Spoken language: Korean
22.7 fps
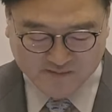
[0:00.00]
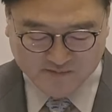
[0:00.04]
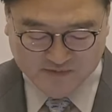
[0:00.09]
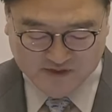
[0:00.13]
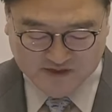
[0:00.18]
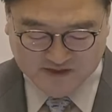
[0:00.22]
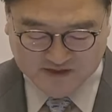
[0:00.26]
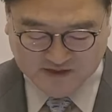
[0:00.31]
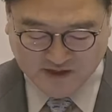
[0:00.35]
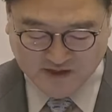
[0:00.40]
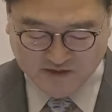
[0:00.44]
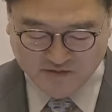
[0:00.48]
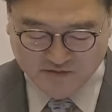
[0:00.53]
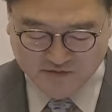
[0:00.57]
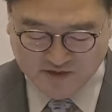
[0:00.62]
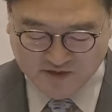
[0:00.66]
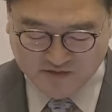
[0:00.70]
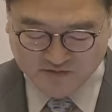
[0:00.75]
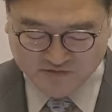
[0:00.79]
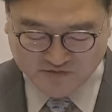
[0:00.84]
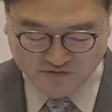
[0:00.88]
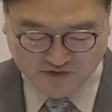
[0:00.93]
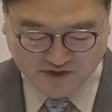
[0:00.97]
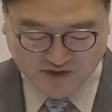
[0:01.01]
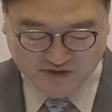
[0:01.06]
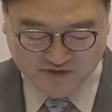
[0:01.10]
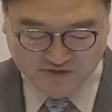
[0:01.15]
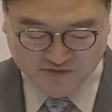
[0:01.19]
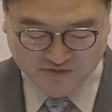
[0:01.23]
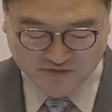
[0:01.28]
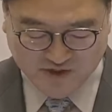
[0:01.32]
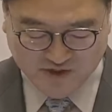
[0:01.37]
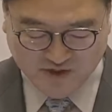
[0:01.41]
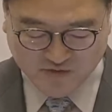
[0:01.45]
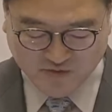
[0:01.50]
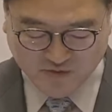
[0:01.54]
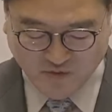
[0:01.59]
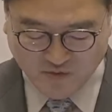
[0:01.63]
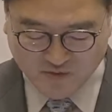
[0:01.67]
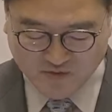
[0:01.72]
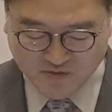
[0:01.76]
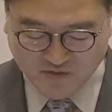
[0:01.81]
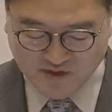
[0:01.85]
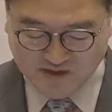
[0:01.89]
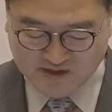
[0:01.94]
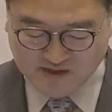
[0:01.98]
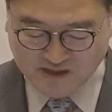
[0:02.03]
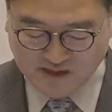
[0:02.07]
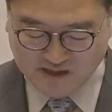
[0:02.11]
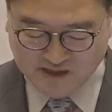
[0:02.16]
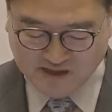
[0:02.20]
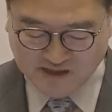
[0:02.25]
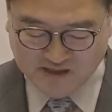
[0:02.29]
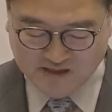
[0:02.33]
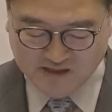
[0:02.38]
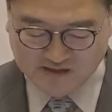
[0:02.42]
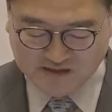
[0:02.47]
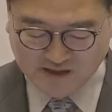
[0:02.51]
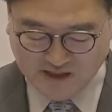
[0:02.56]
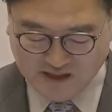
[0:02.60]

민생을 위한 국회를 위해 공론의 장이,